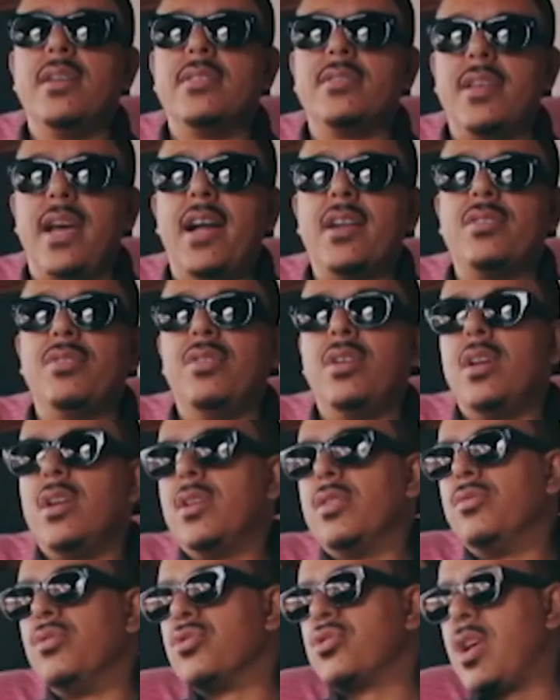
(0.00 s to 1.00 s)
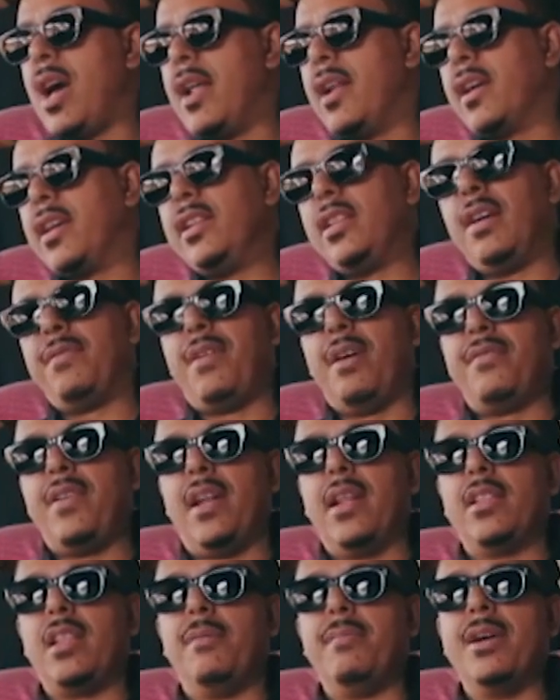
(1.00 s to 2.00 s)
certo? Dos caras aqui da
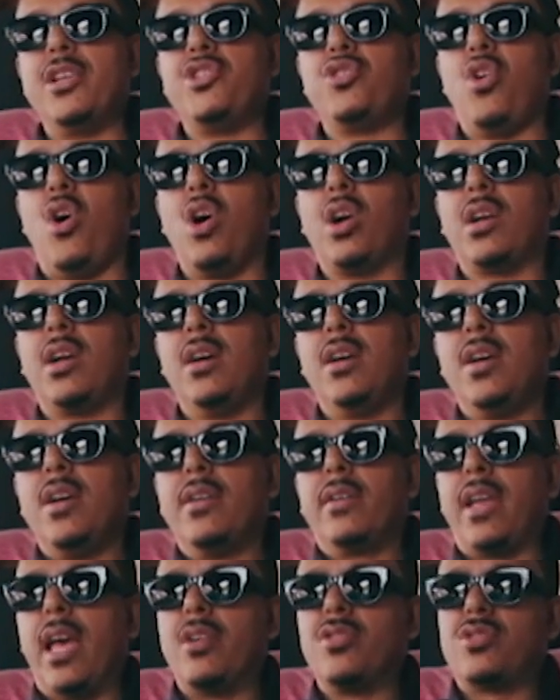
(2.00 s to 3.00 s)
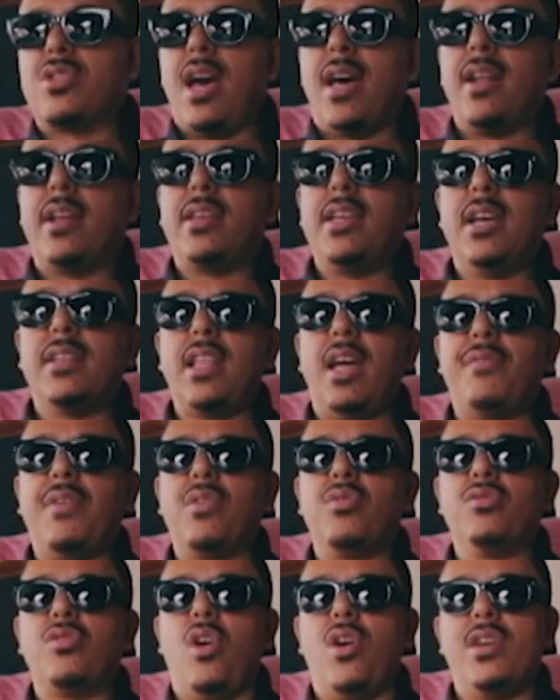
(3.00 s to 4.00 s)
favela da Mandioca, que eram os caras que andava
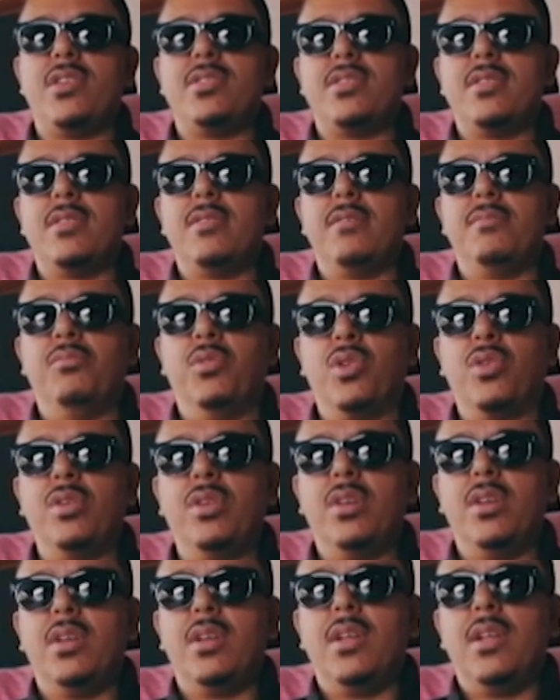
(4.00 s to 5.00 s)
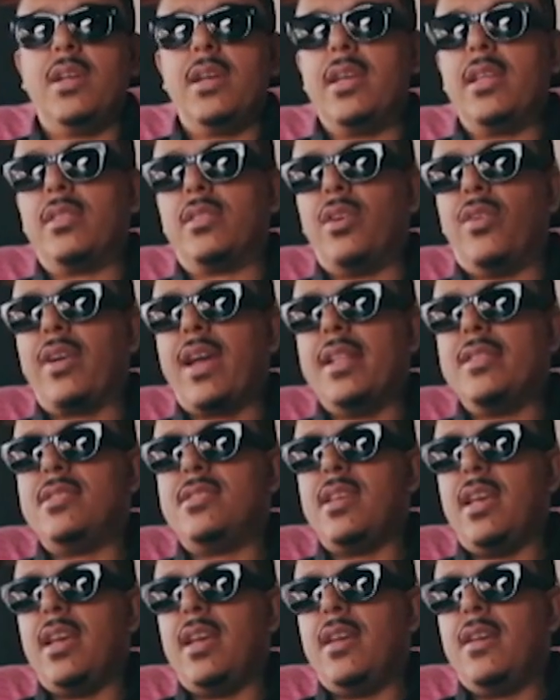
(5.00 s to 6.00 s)
com nós, morou? Então quer
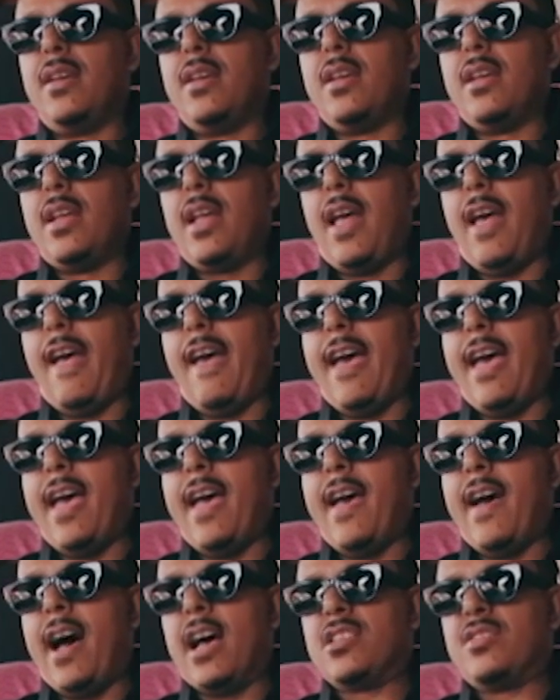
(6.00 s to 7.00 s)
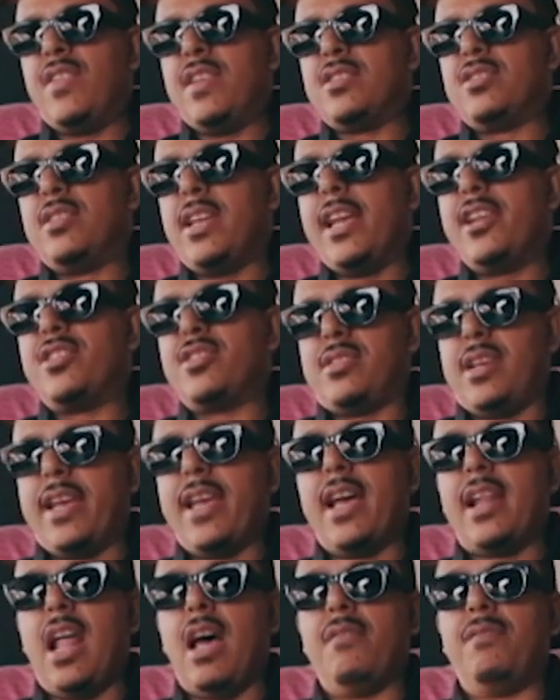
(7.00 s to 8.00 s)
dizer, é, às vezes a gente
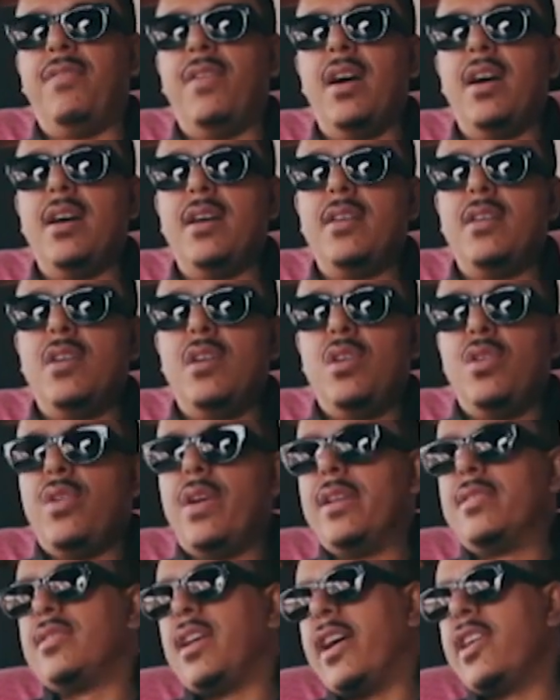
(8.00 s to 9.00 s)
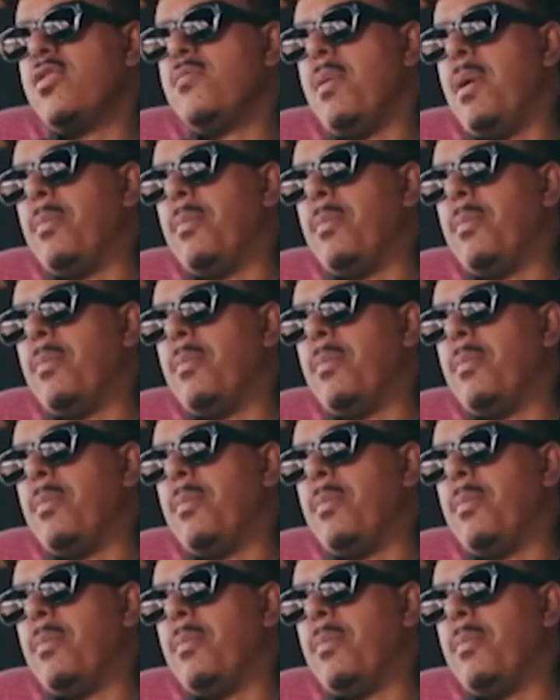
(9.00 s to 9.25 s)
saía na van, eh, saía